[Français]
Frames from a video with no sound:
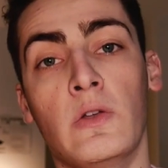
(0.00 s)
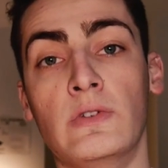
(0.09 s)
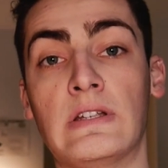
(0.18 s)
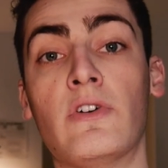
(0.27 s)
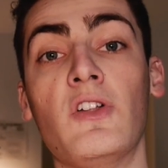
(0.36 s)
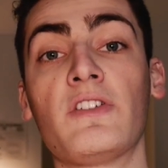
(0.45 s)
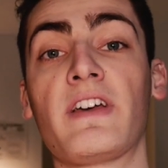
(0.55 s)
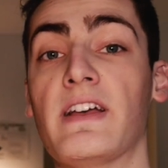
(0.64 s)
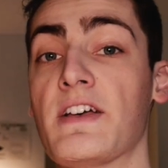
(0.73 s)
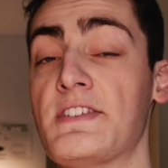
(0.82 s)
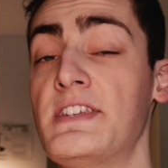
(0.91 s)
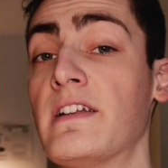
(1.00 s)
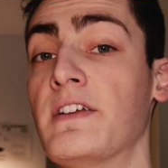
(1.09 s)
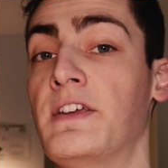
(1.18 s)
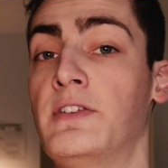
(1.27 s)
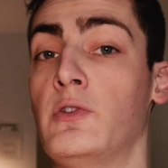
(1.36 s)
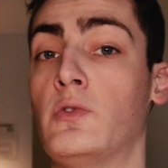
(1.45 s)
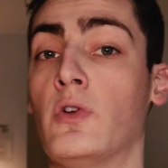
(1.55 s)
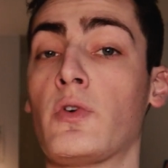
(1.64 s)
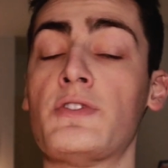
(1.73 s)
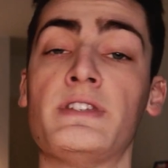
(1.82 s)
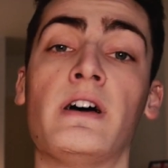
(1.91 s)
Nous avons alors créé un cycle qui saute son
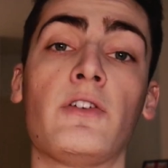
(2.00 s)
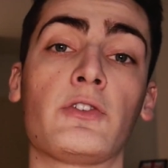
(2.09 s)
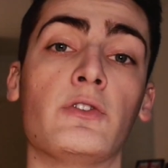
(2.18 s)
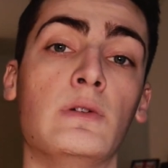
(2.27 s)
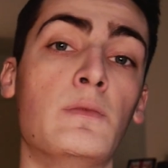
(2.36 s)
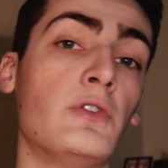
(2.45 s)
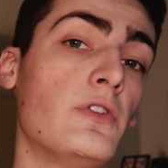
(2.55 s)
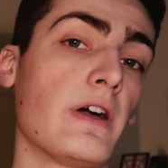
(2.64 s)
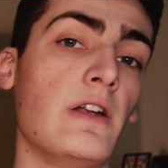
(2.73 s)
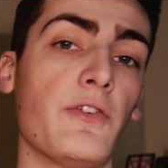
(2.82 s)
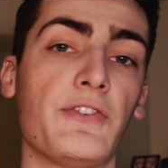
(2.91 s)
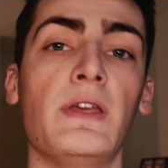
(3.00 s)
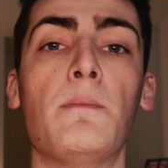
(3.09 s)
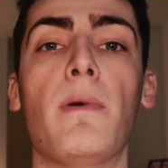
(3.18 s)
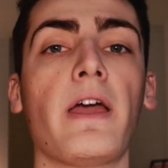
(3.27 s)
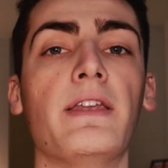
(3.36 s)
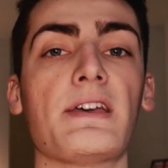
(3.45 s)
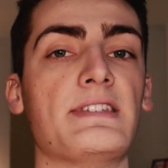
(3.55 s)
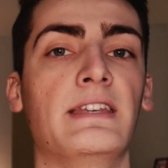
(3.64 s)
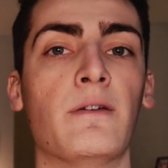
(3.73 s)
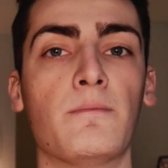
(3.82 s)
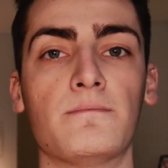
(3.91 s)
entretien lorsque le moteur est lancé par
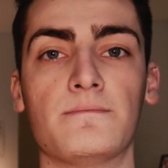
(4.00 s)
inertie.